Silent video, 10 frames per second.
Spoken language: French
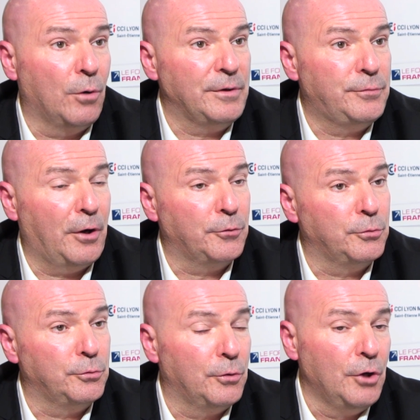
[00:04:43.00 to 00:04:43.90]
qui ont envie de faire
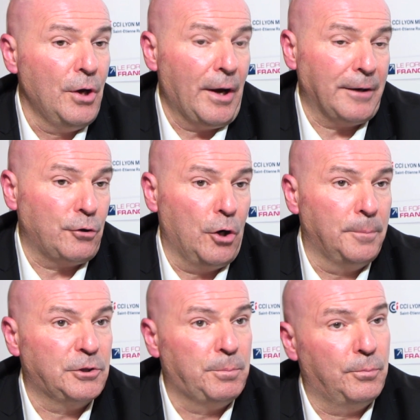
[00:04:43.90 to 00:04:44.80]
un
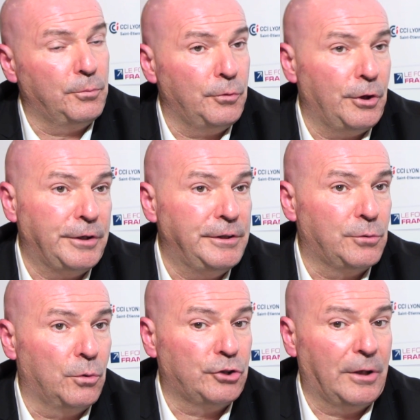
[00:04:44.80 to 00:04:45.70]
club et qui
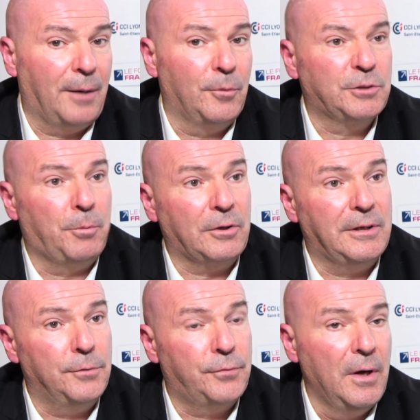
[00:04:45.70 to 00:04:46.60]
sont généralement
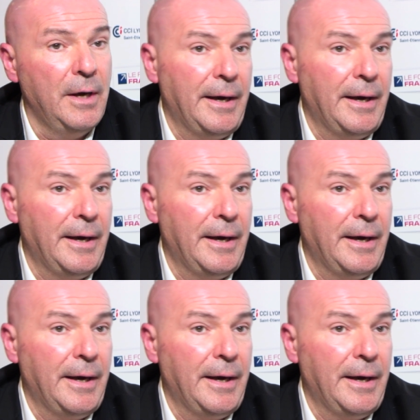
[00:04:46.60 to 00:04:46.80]
sportifs.